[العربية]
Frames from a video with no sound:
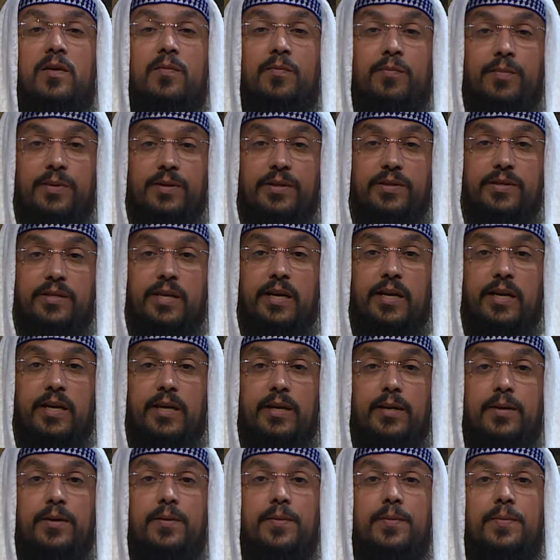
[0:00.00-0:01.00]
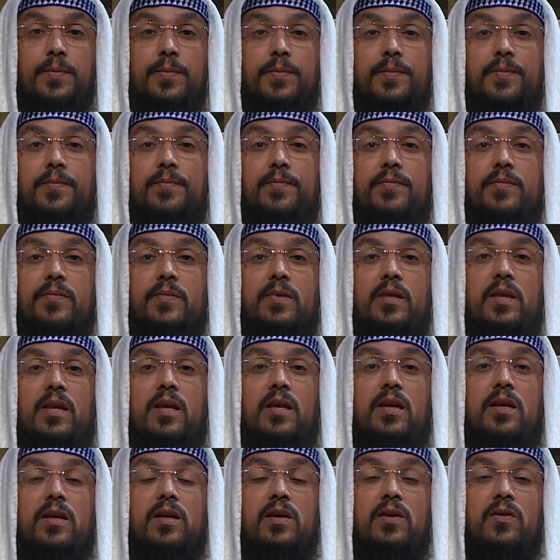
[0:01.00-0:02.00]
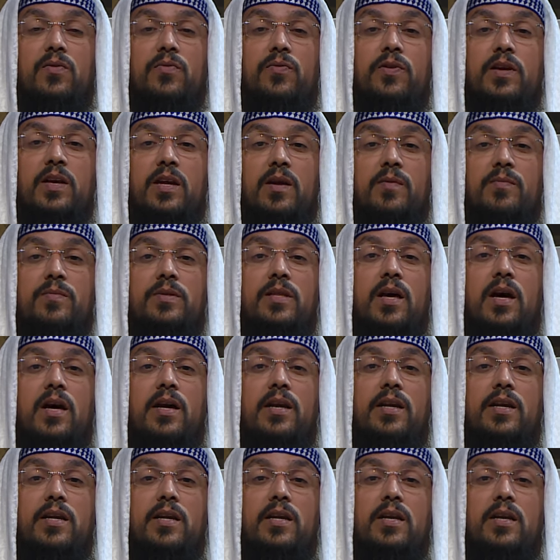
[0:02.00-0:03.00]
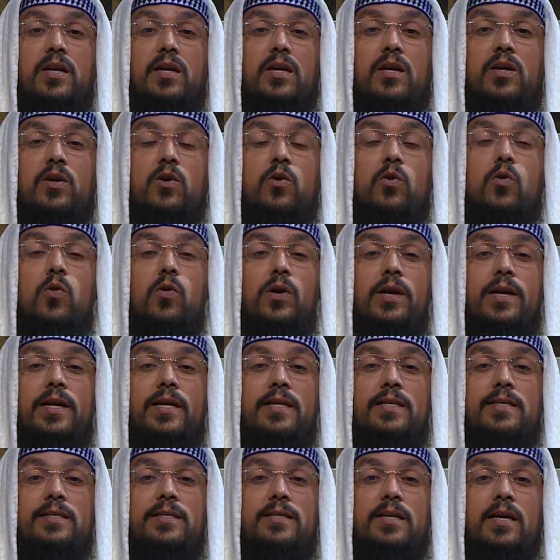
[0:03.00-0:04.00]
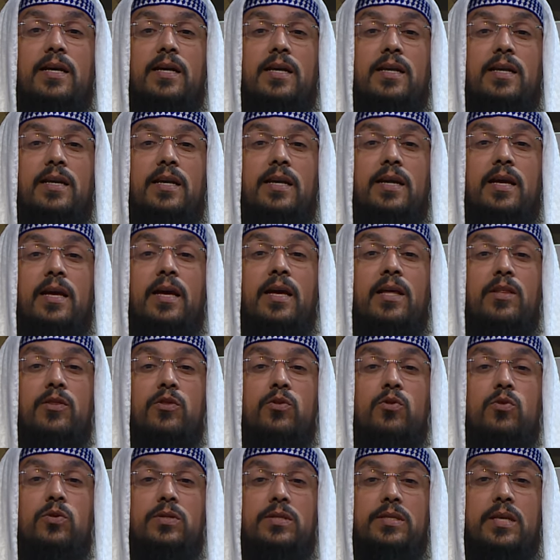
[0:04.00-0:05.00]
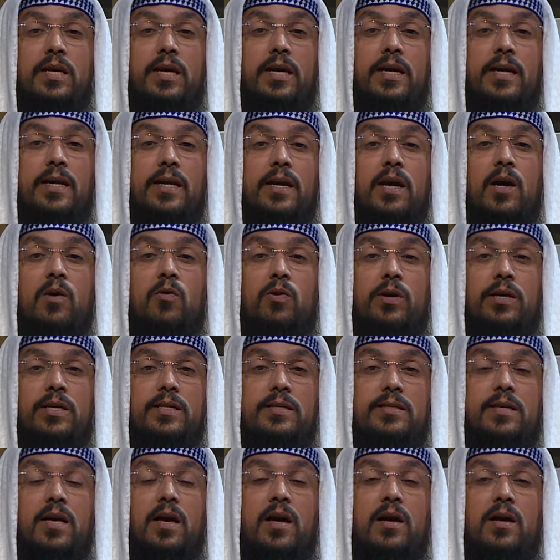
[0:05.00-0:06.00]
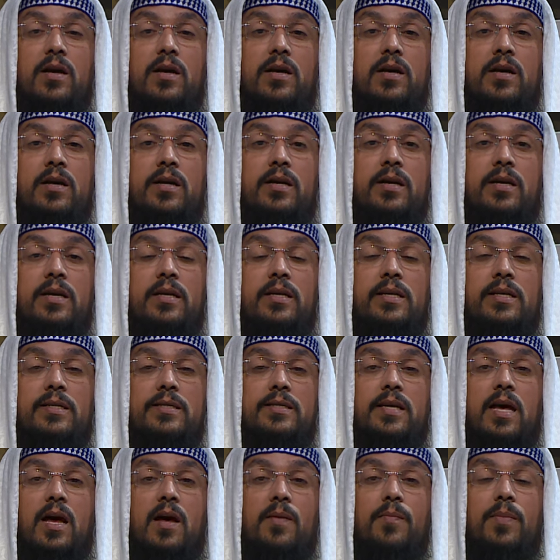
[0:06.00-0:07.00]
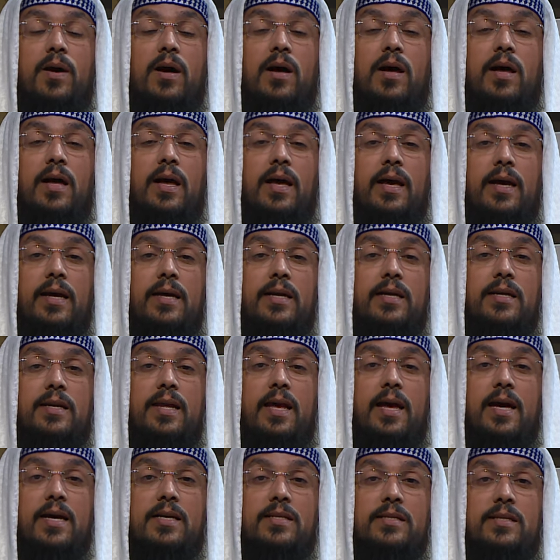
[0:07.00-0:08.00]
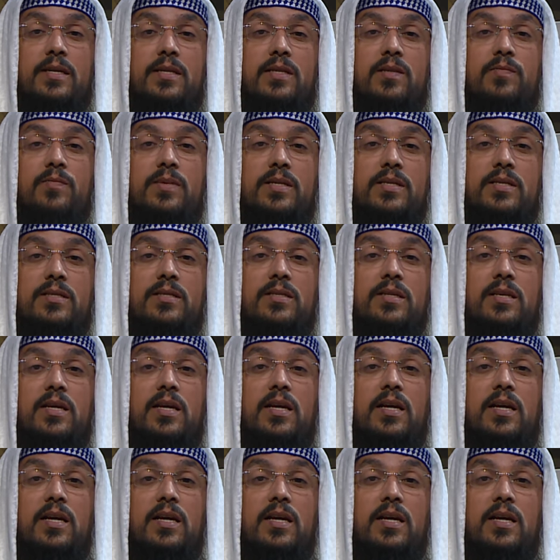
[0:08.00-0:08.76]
من طين في رمضان كل إنسان عنده سحر أو حصاء إصابة عين حسد مس